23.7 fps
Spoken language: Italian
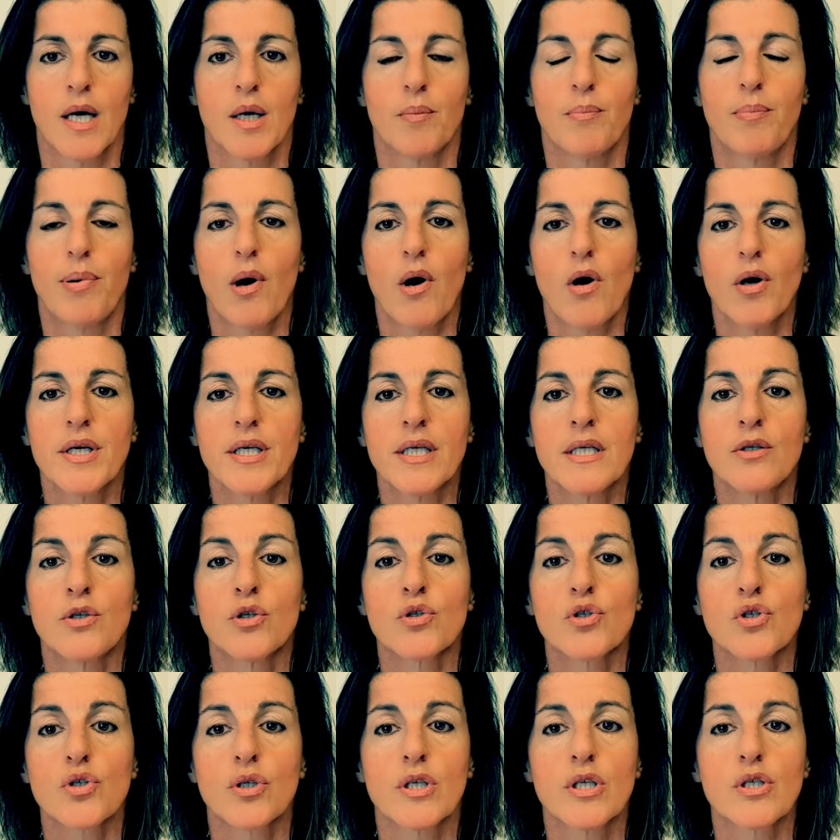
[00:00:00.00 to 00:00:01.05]
Poi
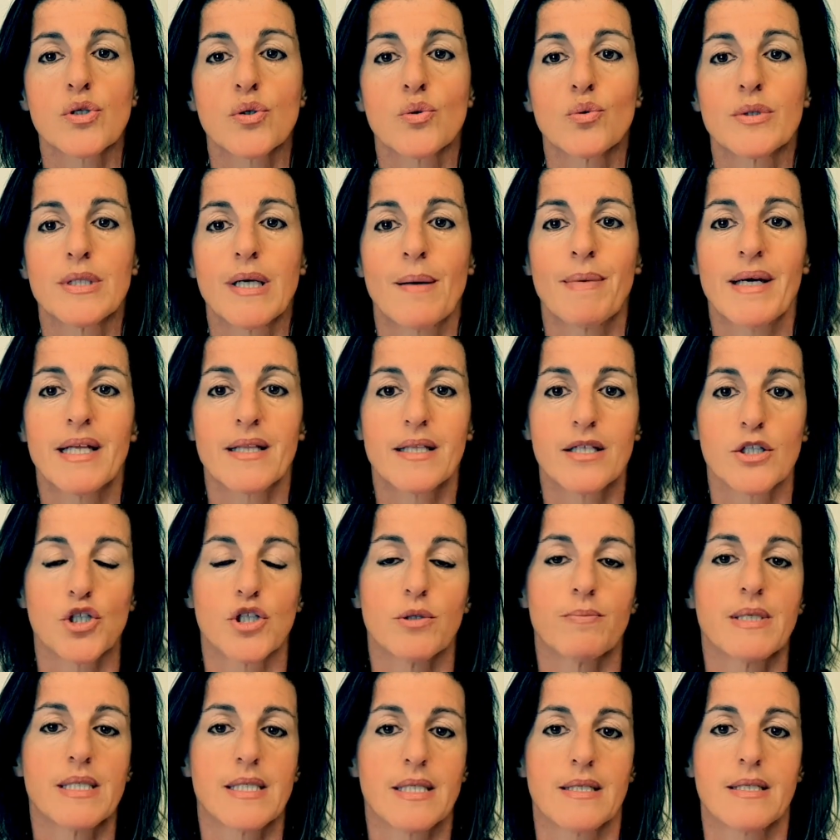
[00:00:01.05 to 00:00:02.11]
non sono assolutamente
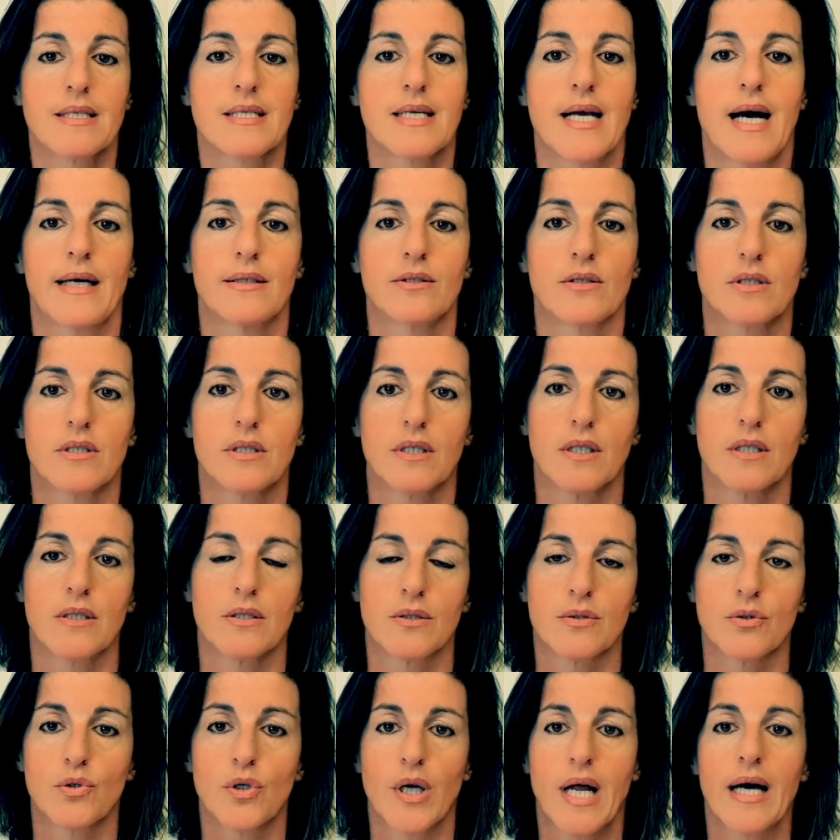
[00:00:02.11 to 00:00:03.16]
cibi sazianti,
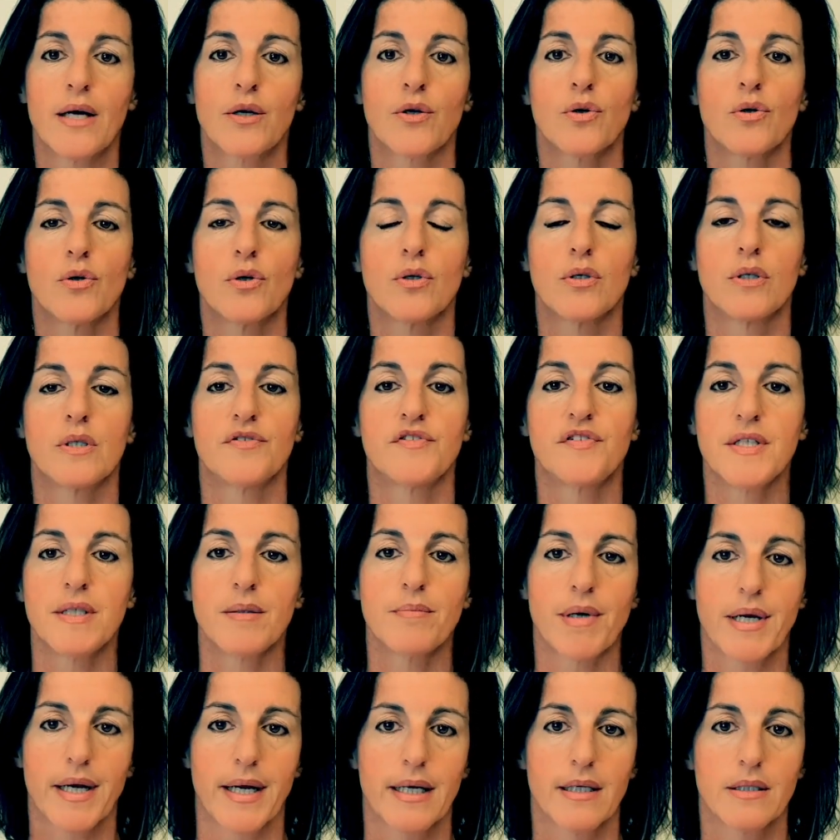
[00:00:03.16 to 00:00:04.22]
non hanno eh,
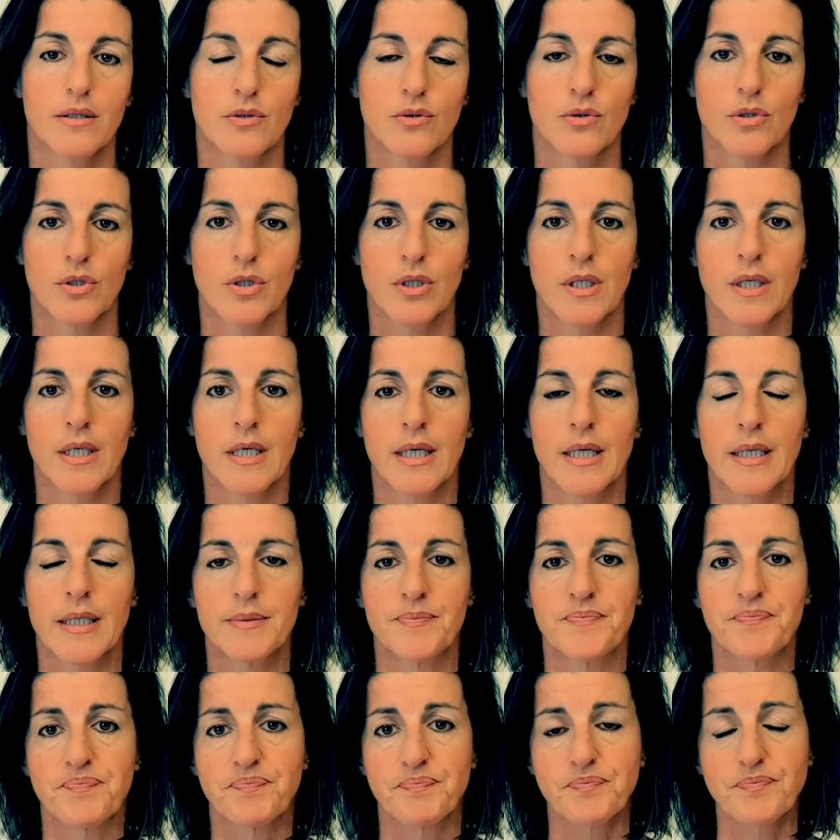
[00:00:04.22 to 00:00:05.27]
fibre, non,
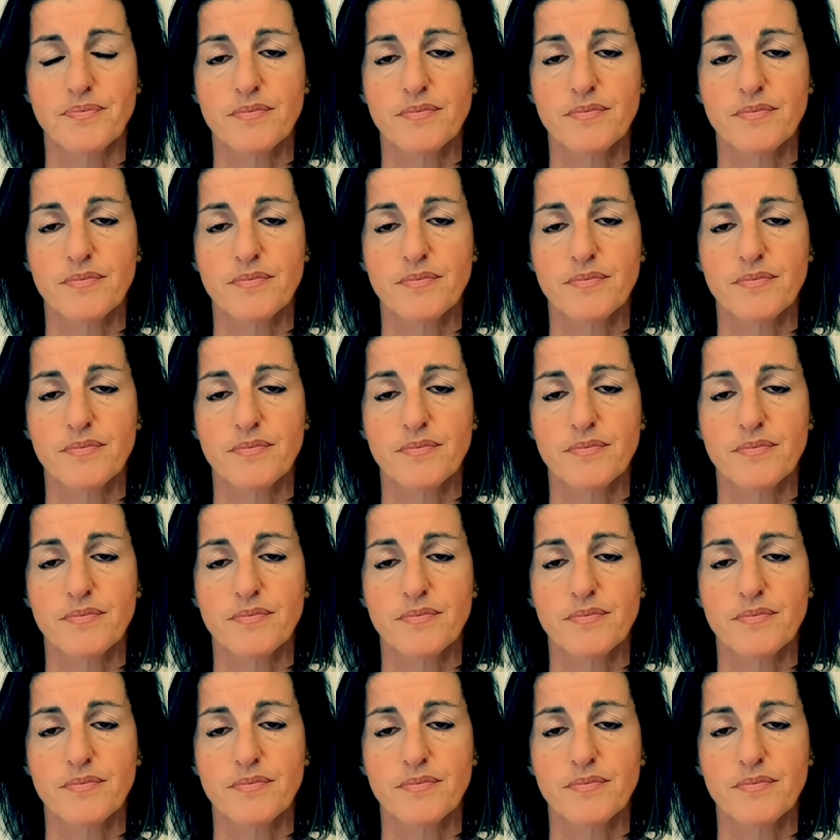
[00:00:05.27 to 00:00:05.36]
ehm,